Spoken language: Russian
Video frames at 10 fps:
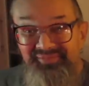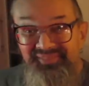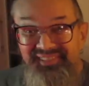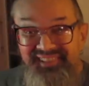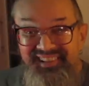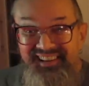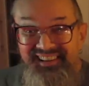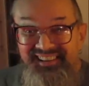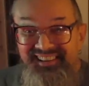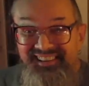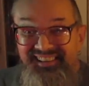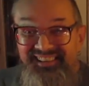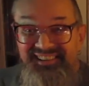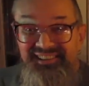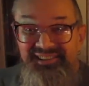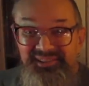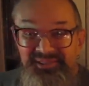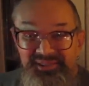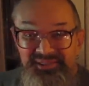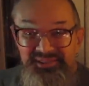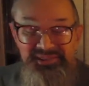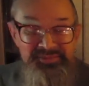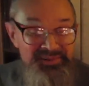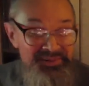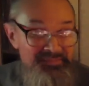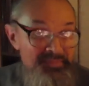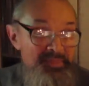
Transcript: Да, интригует до сих пор.